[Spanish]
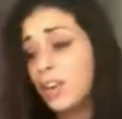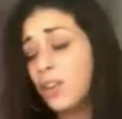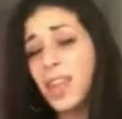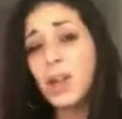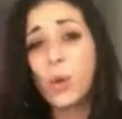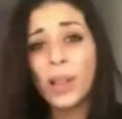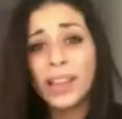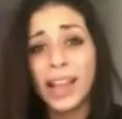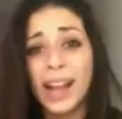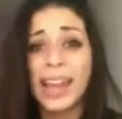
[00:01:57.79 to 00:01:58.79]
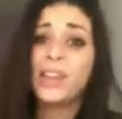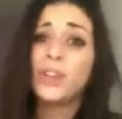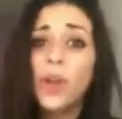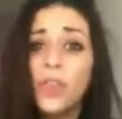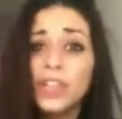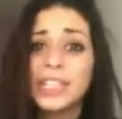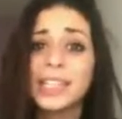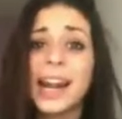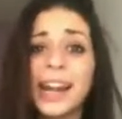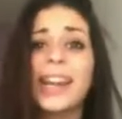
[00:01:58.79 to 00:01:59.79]
Y no dais cuenta que todos se
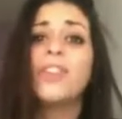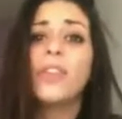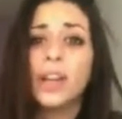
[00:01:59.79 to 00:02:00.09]
están riendo